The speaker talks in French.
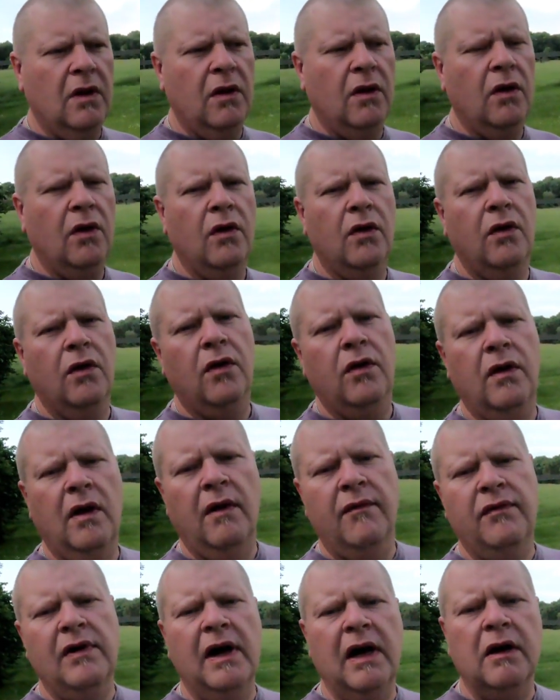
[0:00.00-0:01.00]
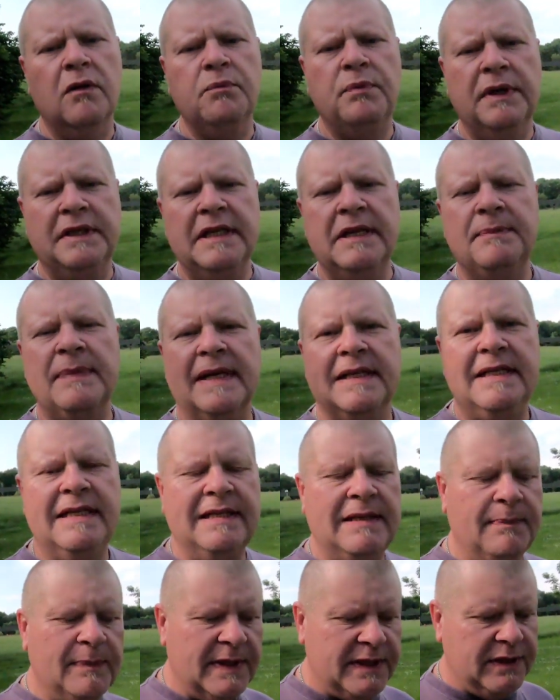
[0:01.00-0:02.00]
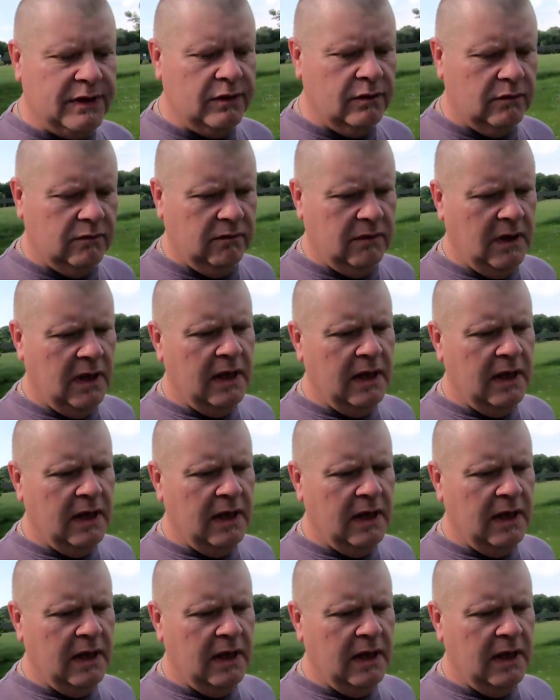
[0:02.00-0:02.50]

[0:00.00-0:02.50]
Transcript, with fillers: euh, avoir une petite participation.